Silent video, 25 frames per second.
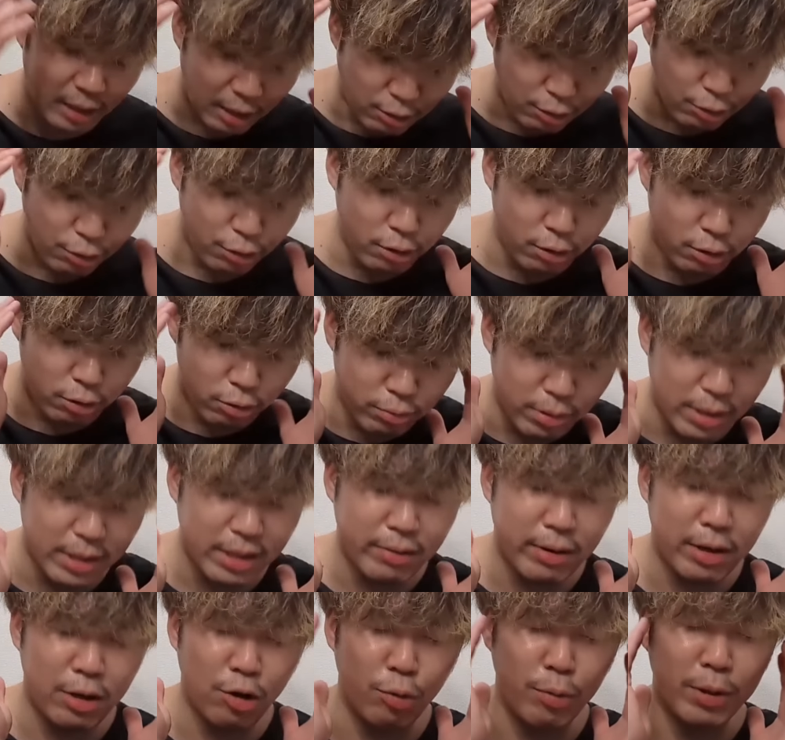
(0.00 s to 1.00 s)
ていうのま
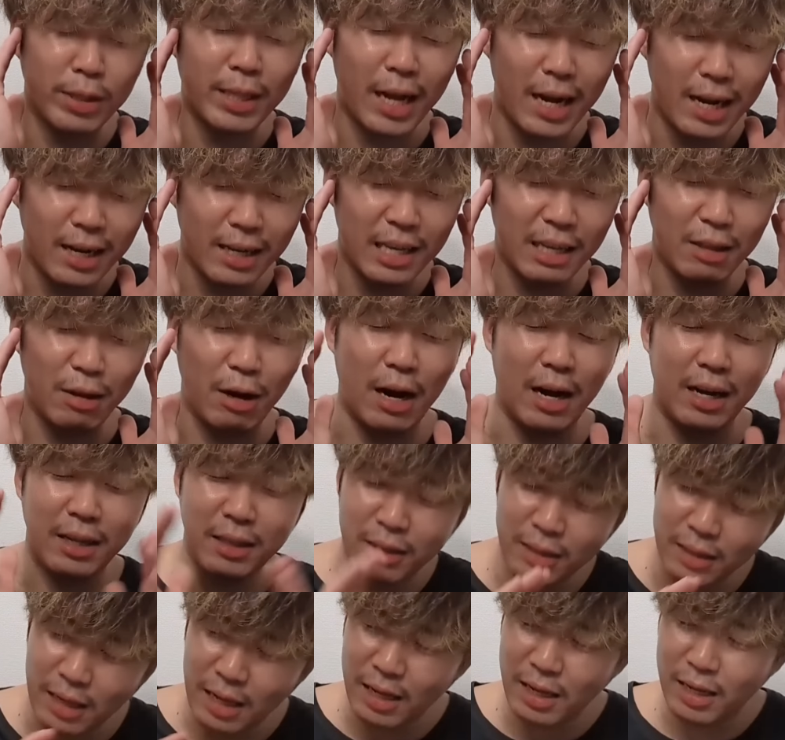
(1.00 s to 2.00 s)
では読めたけどあ
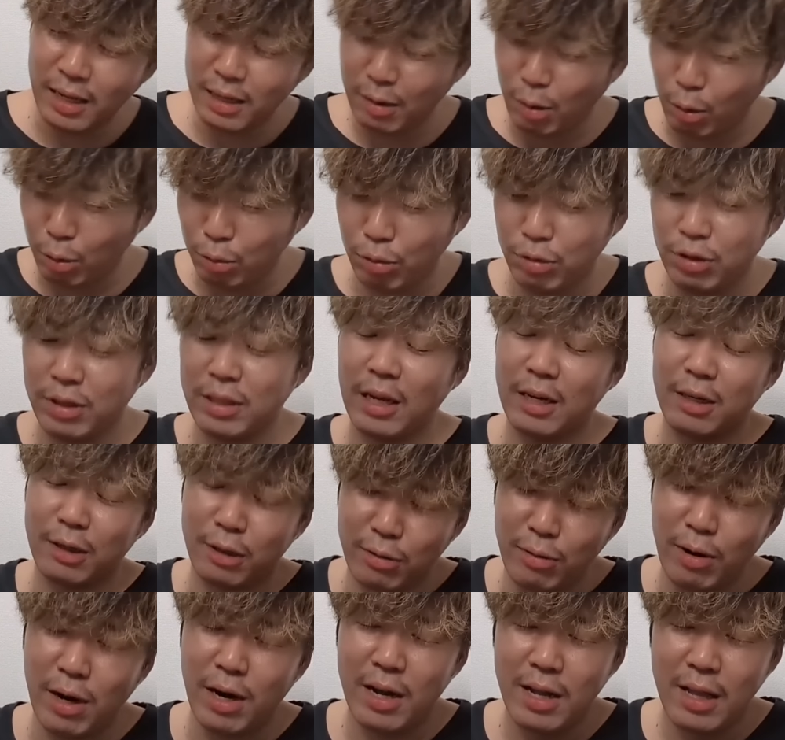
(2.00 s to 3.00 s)
んなことになる
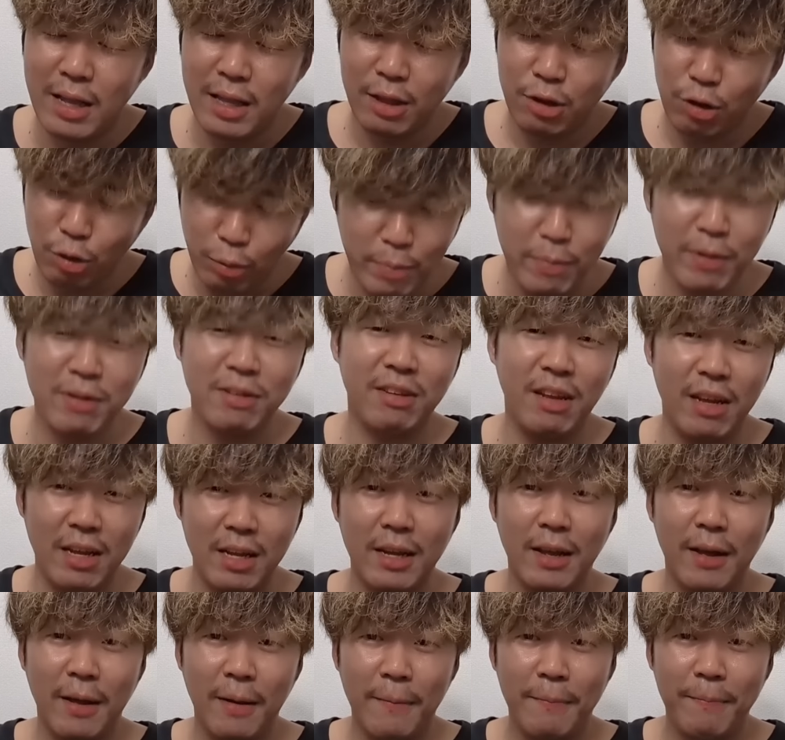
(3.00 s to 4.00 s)
のは読めません